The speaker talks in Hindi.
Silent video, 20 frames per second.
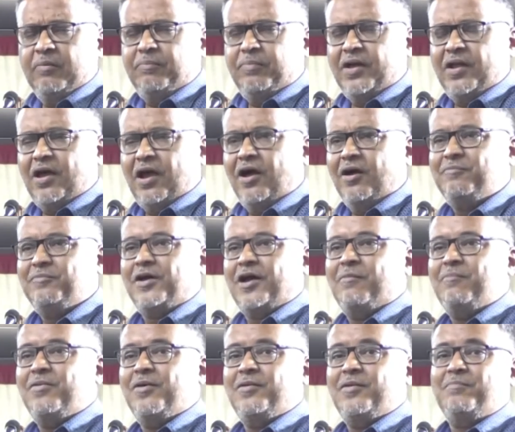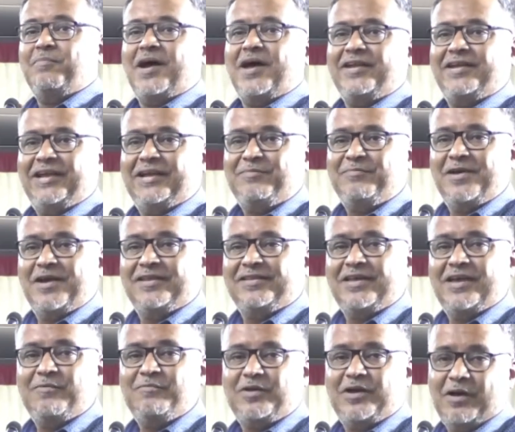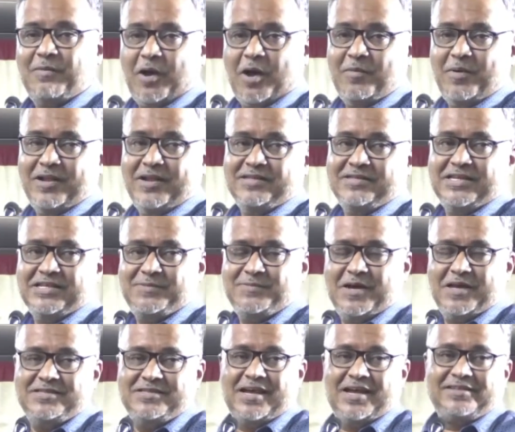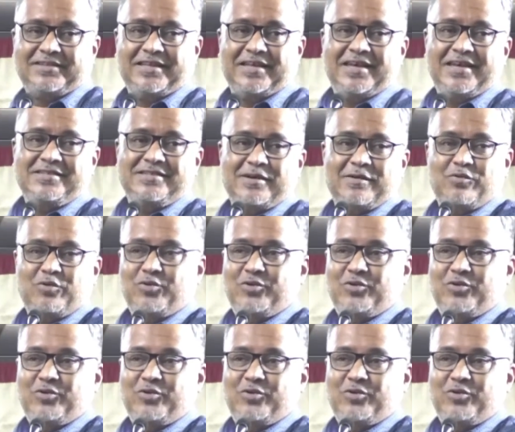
फिर हम कब मार्केट में आते हैं हम कब हमारे जज्बात जागते हैं जब